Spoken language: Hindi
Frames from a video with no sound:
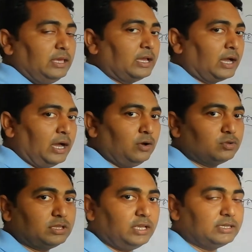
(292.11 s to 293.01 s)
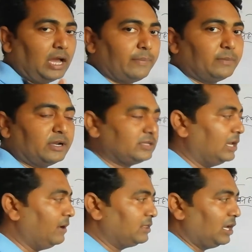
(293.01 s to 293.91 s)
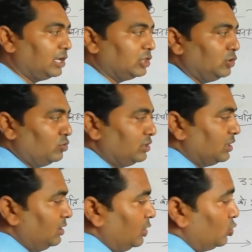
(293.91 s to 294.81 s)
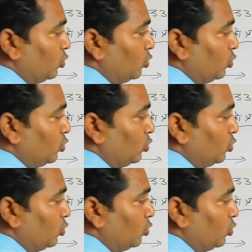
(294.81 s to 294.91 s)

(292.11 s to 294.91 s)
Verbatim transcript: ये कहाँ होते हैं जहाँ पर की मात्रा कितनी होनी चाहिए